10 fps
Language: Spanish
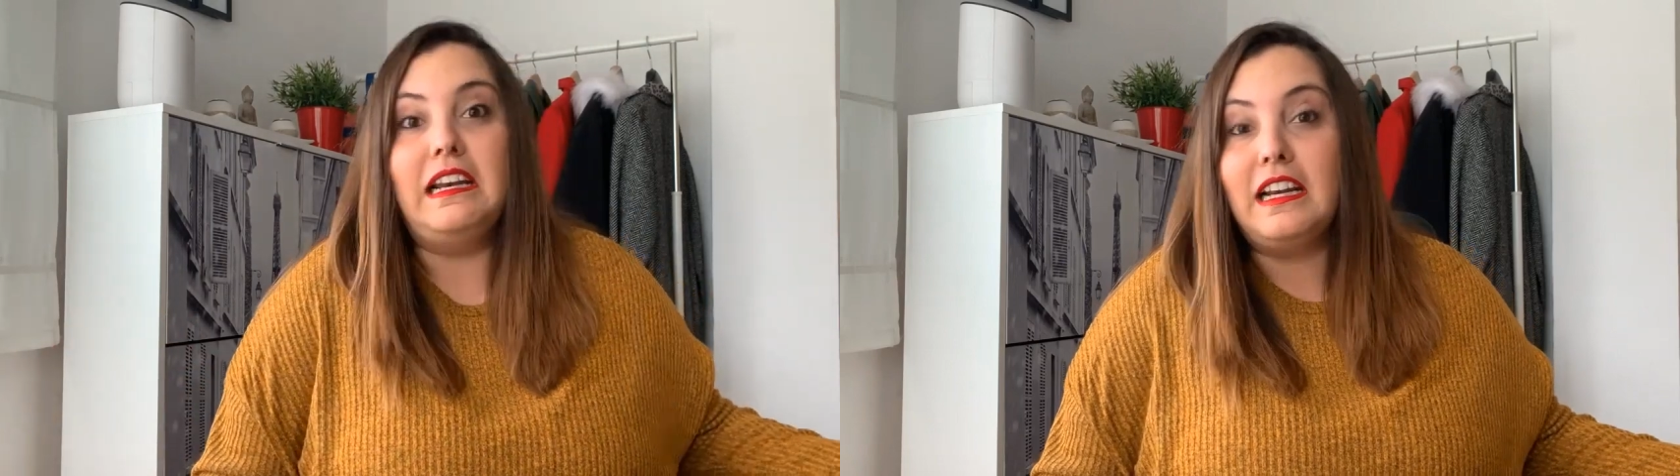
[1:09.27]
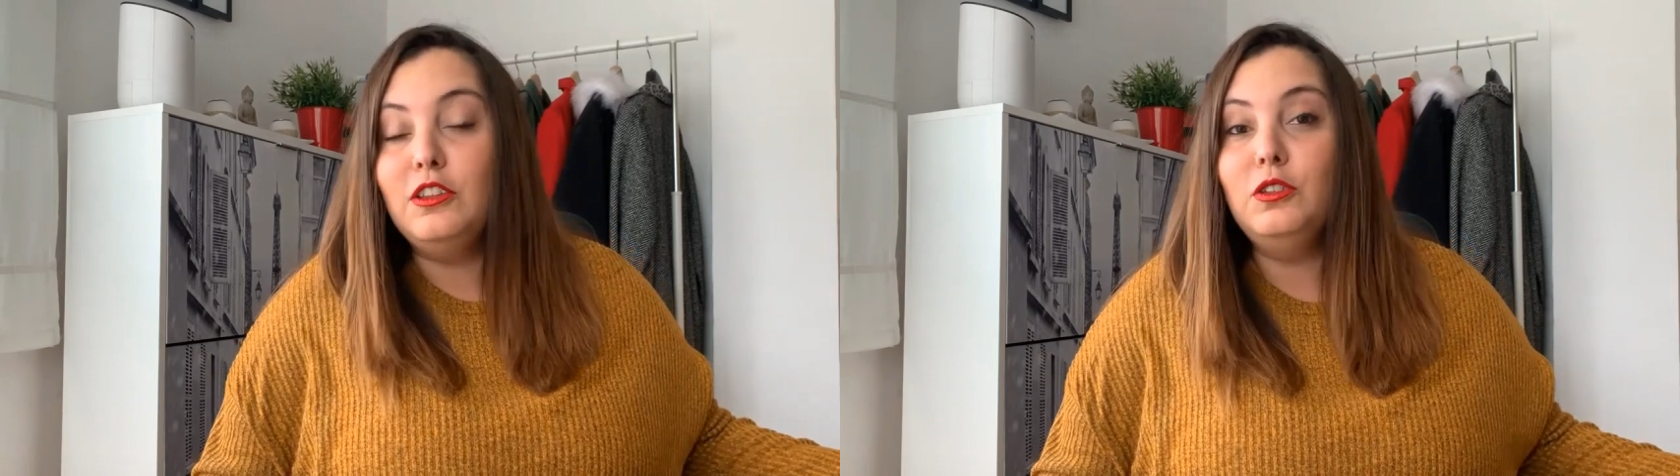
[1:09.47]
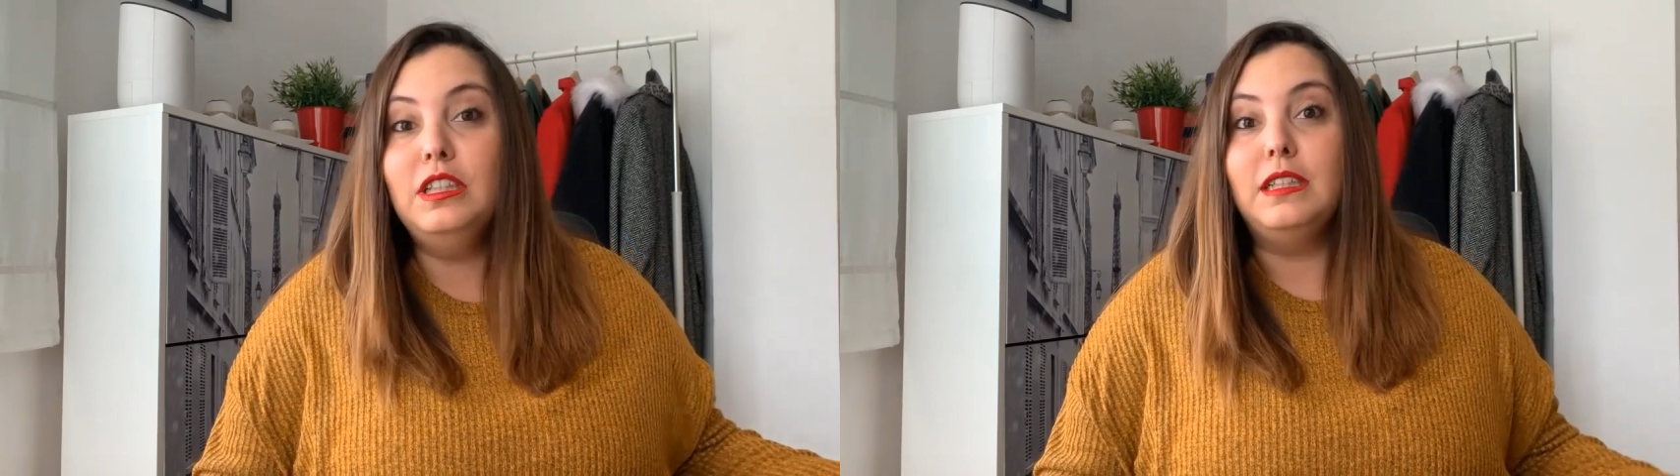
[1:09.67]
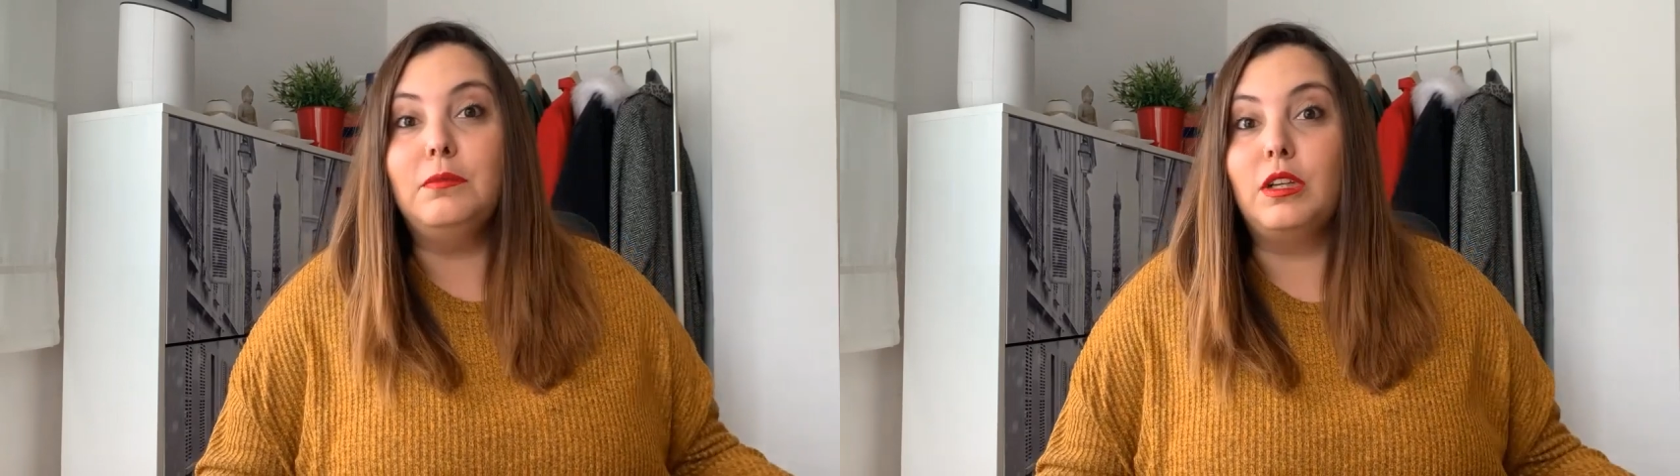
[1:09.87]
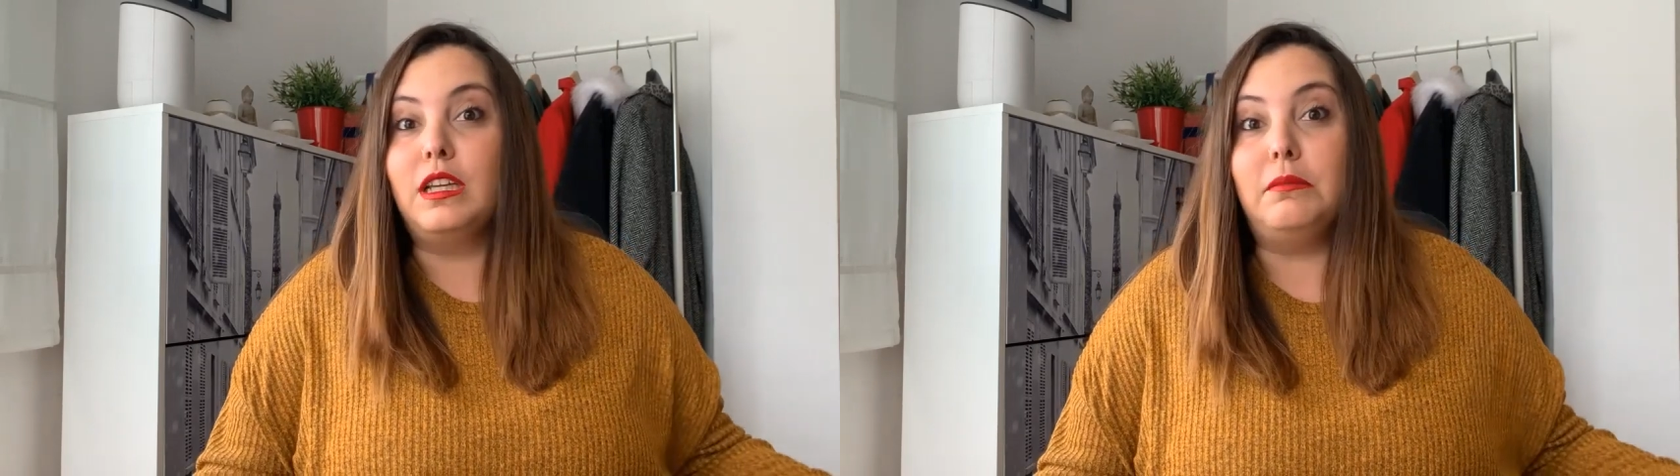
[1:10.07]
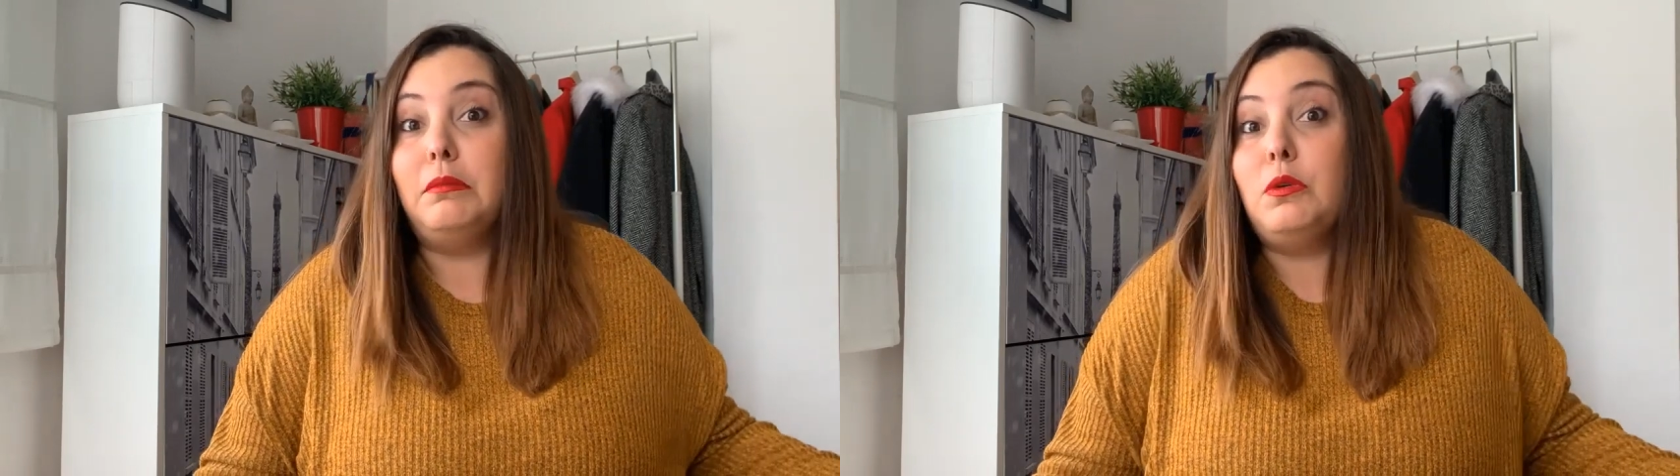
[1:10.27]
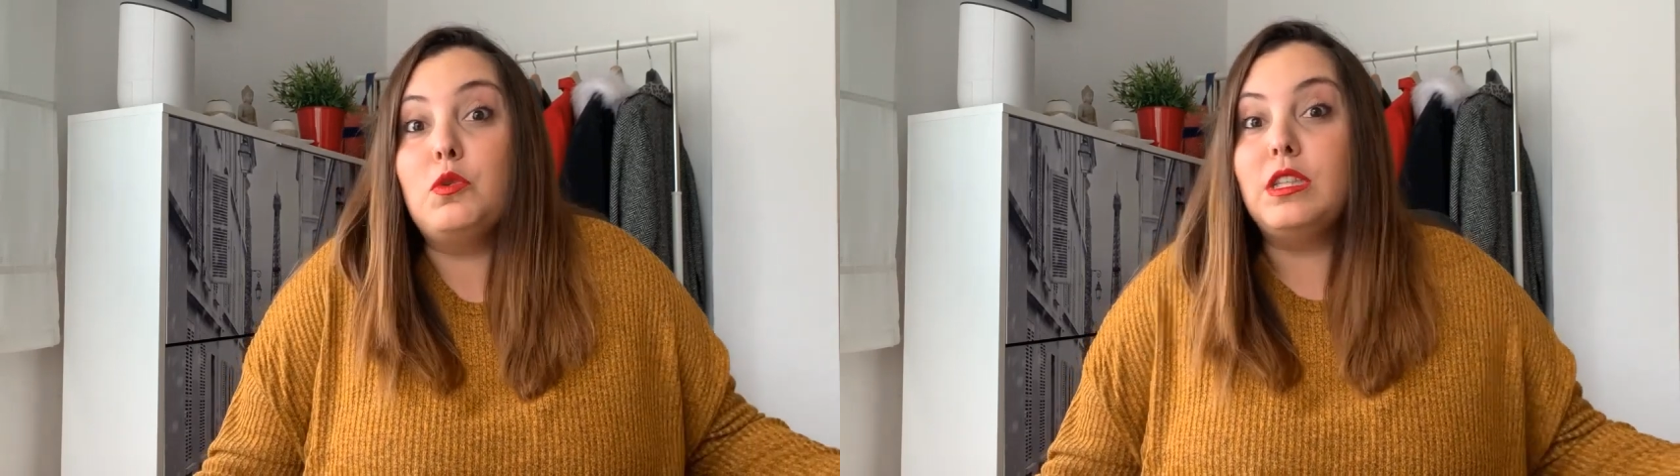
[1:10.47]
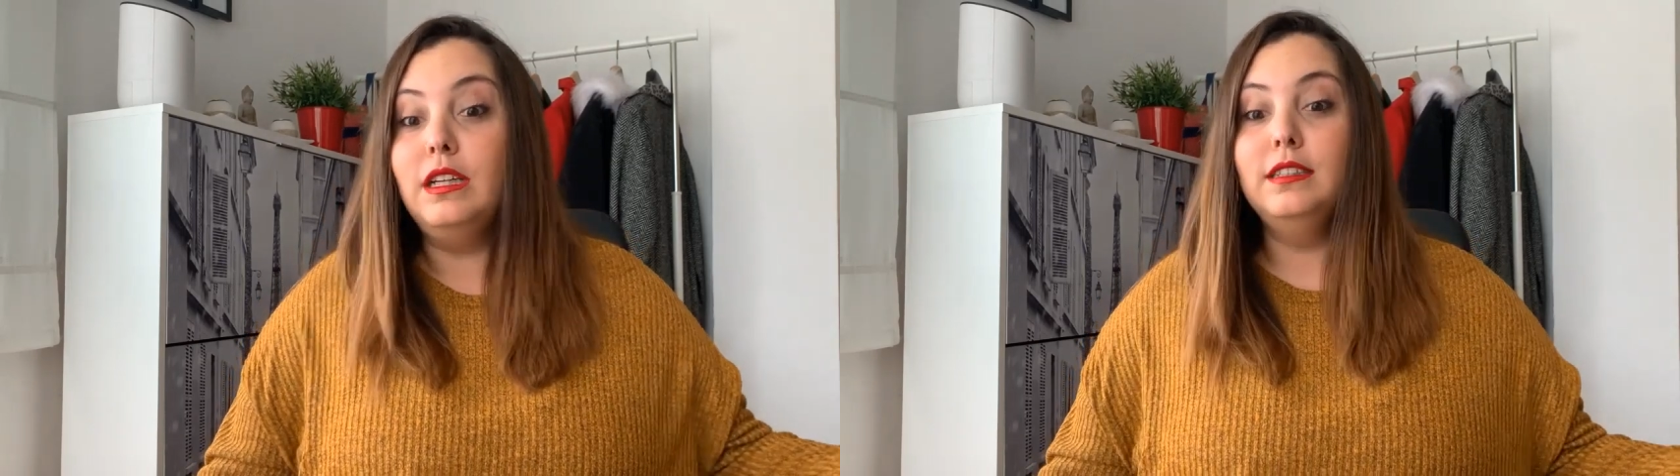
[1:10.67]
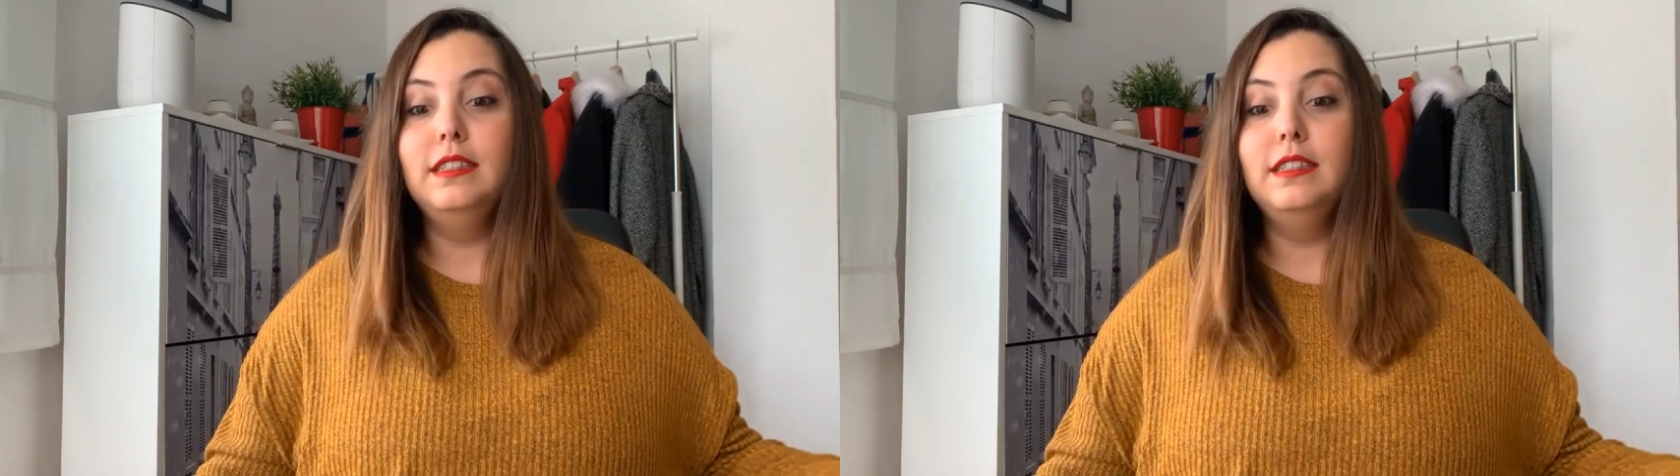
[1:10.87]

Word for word: el rato y porque me gusta.